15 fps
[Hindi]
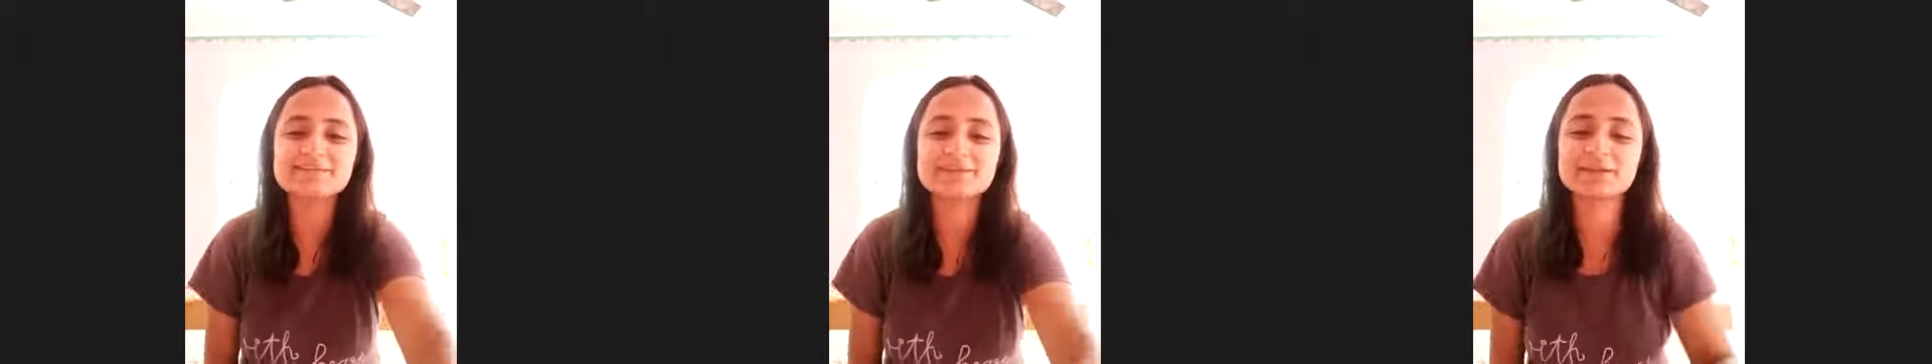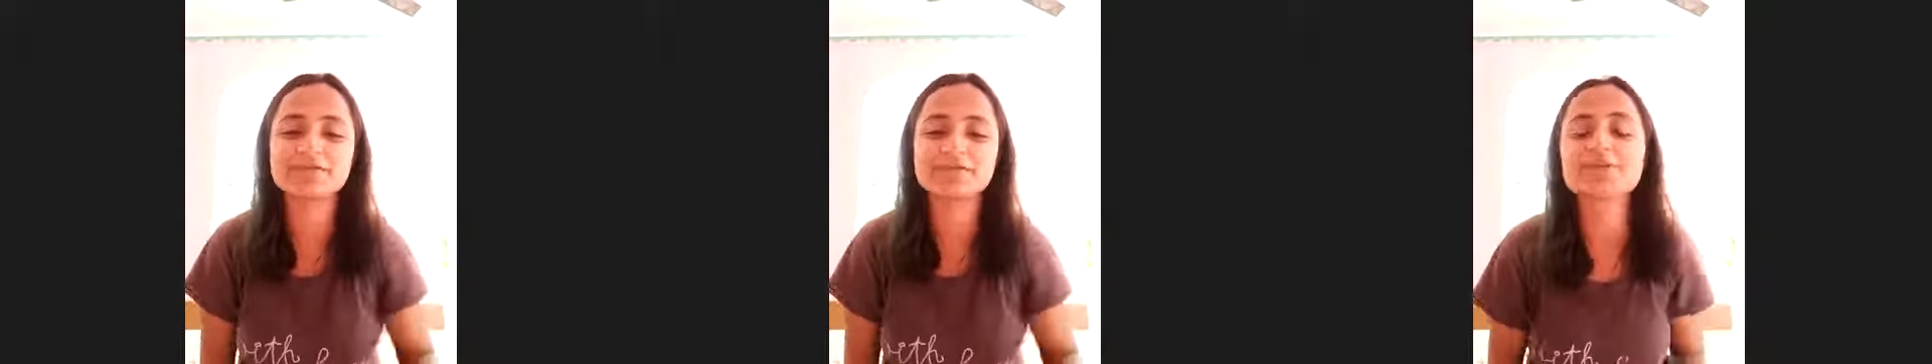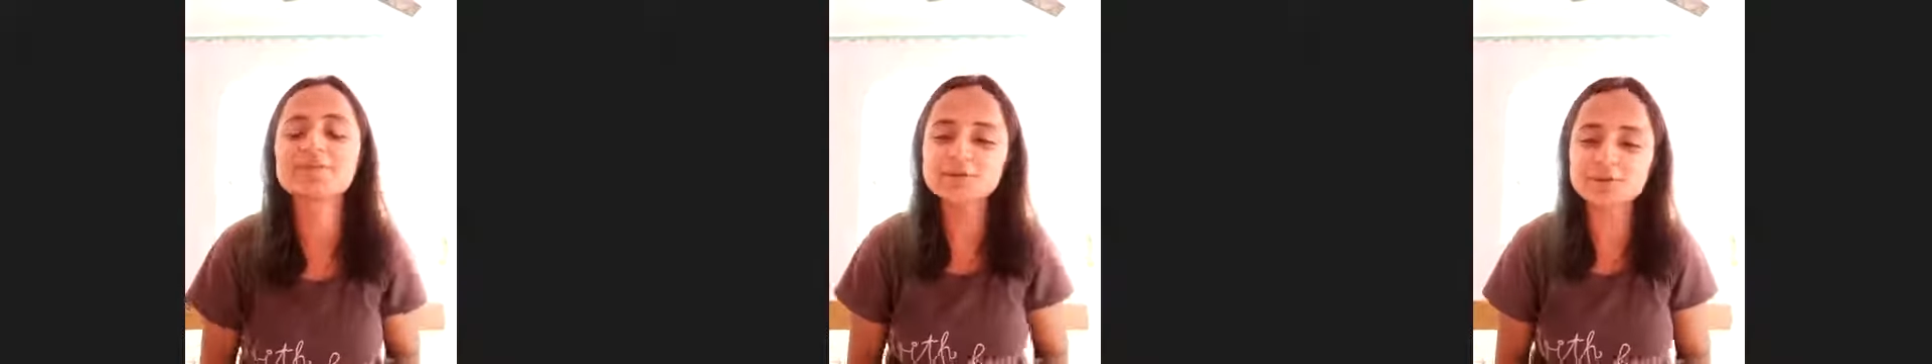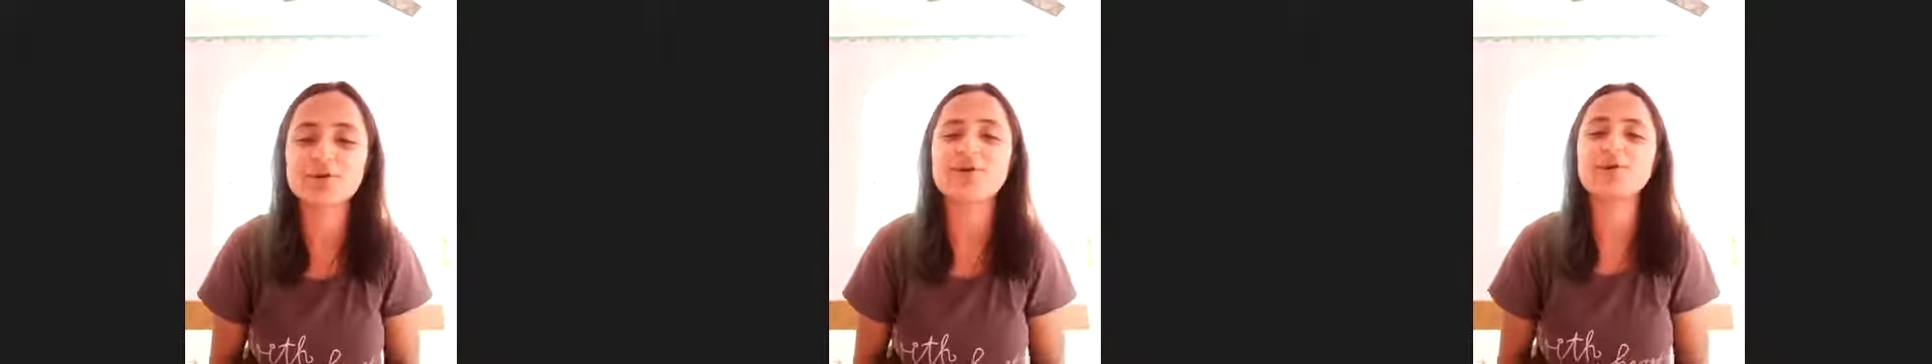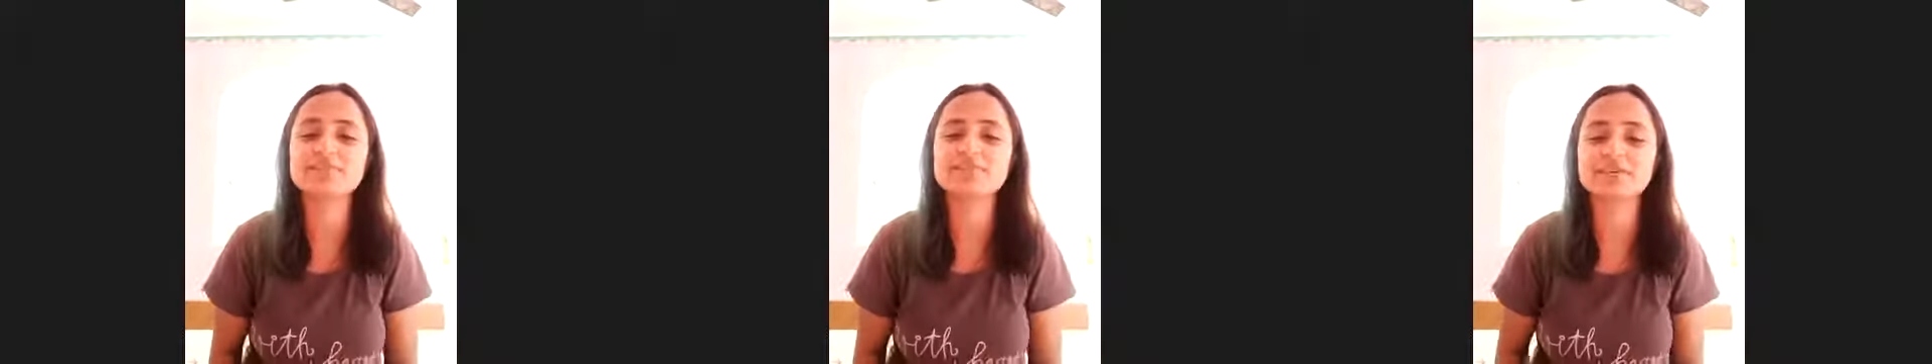फिर भी थोड़ा
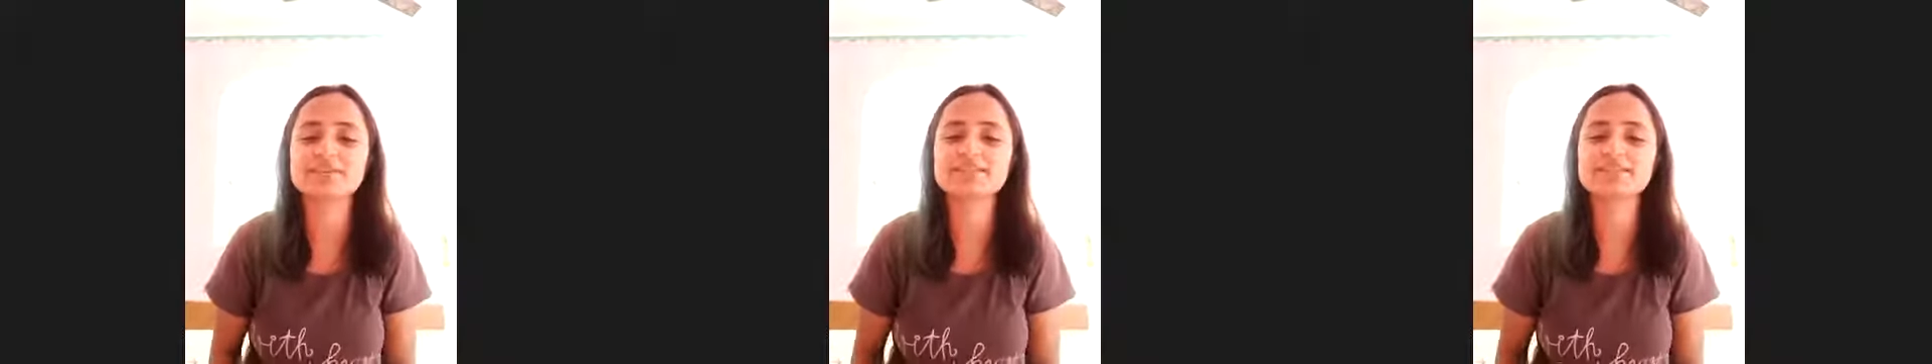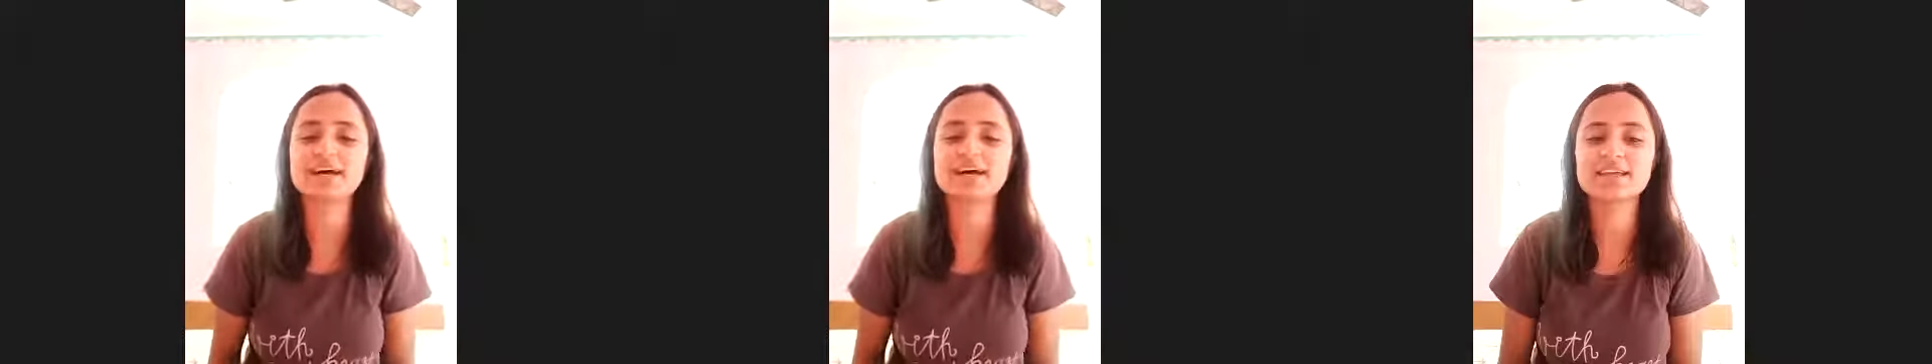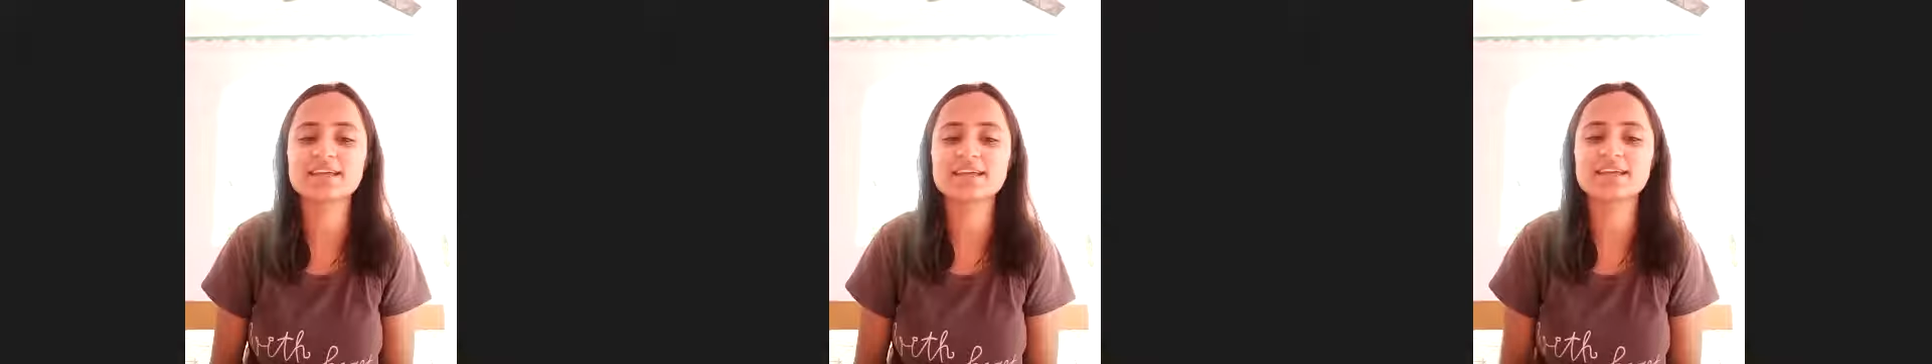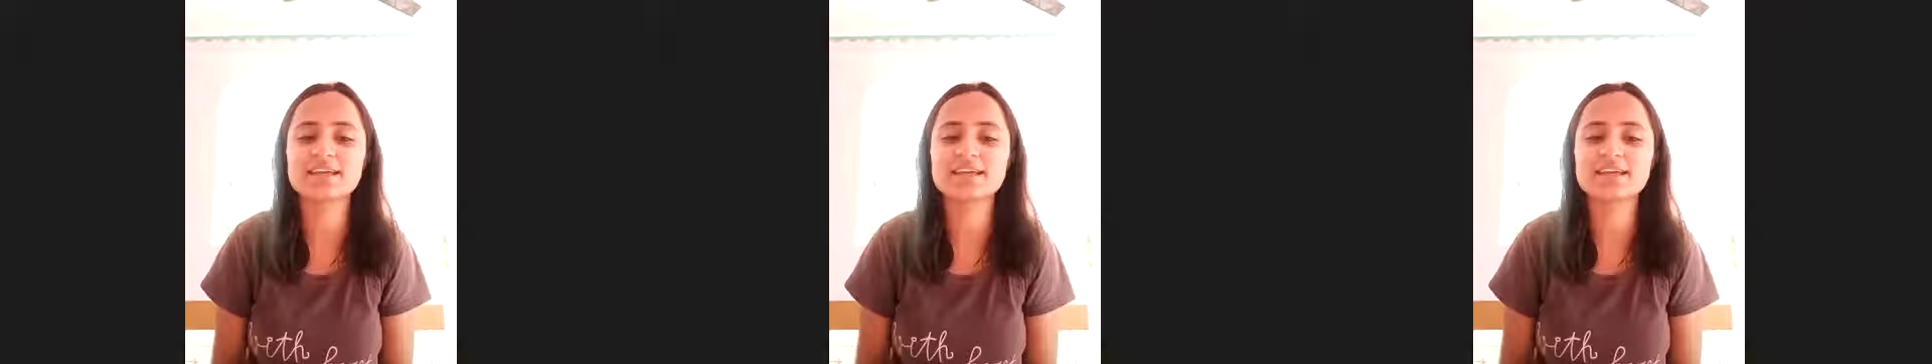कॉन्फिडेंस आ गया है